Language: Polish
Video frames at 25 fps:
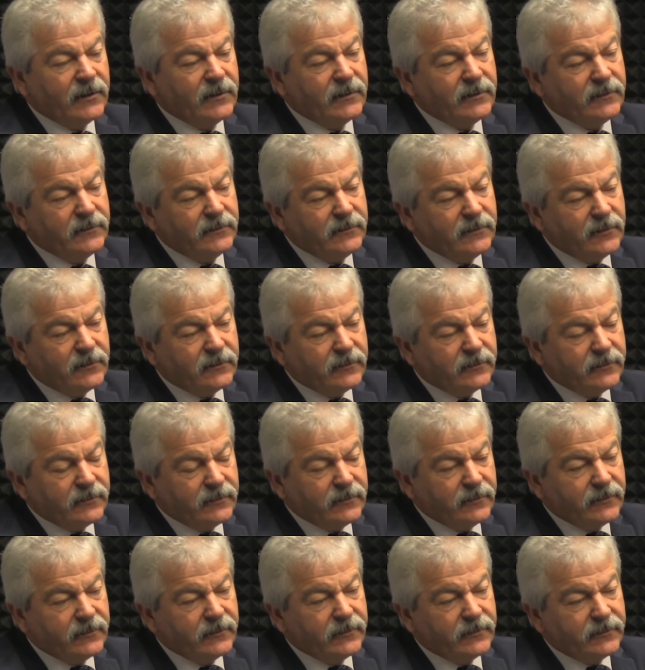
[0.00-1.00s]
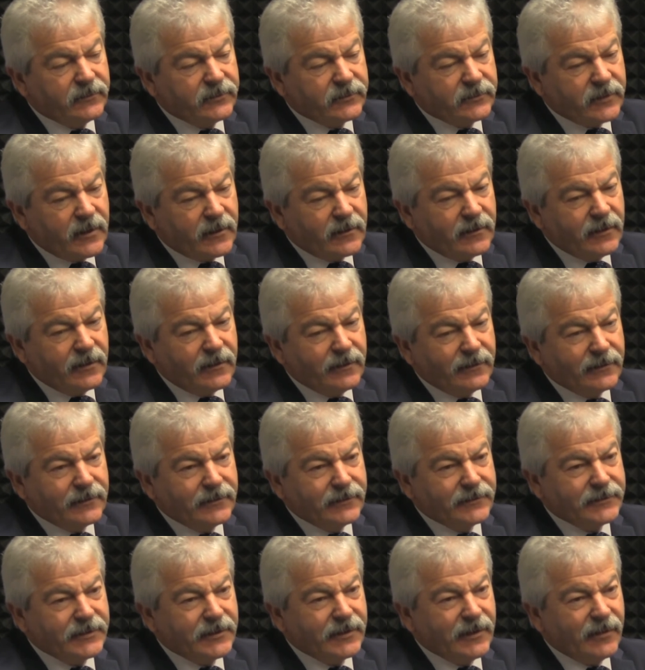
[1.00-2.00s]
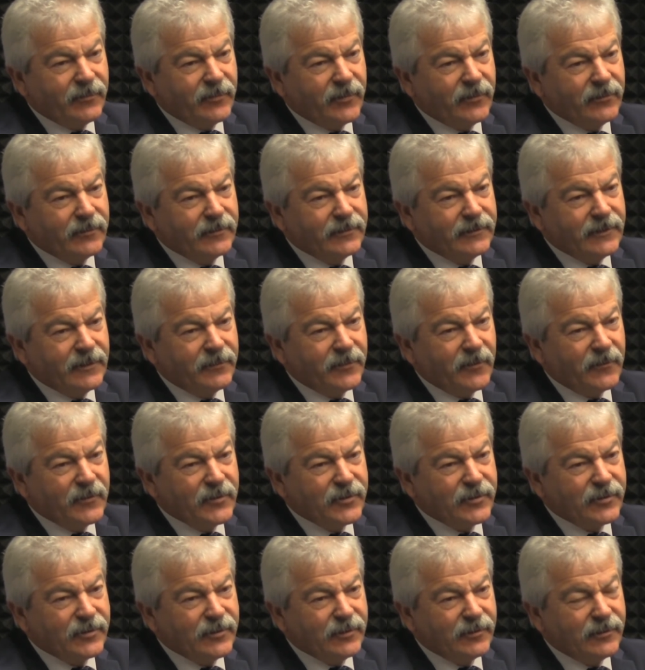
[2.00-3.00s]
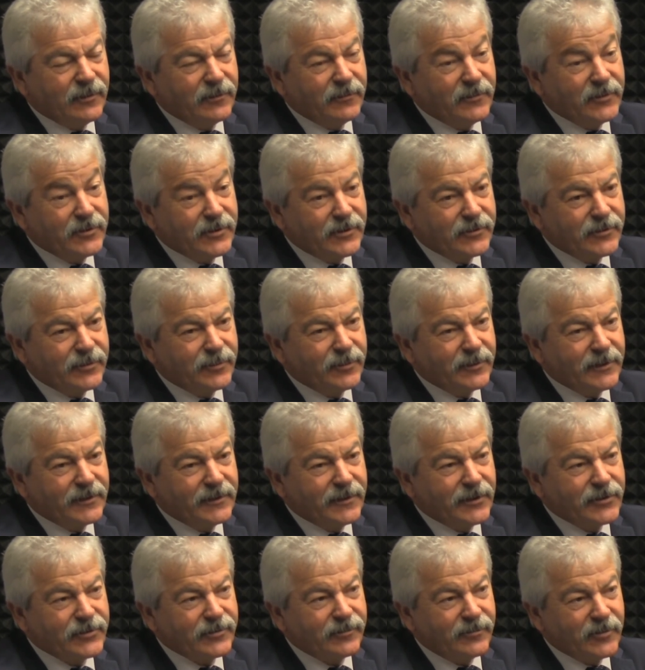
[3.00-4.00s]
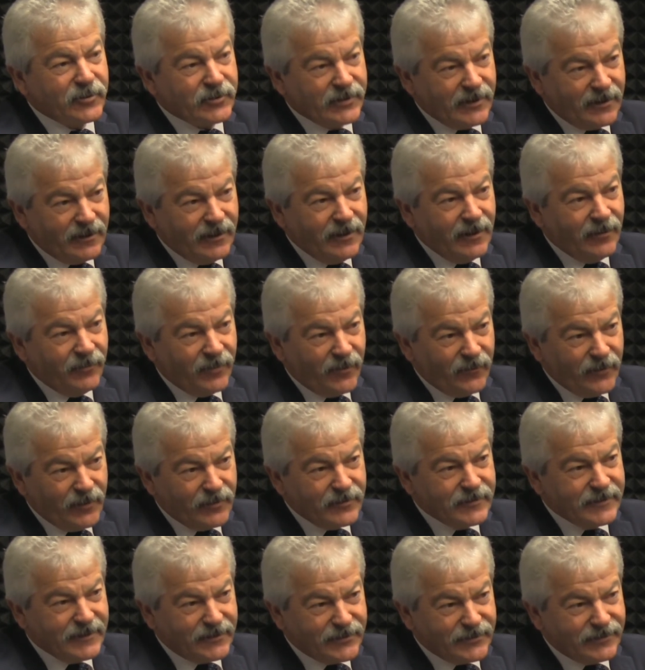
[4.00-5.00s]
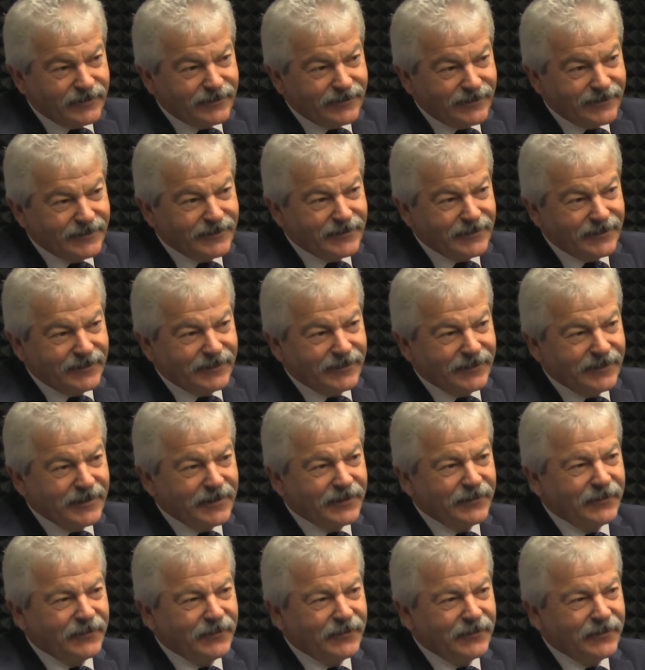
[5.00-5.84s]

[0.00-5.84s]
No, czarna seria na powieściu. No, myślę, że tutaj też można powiązać te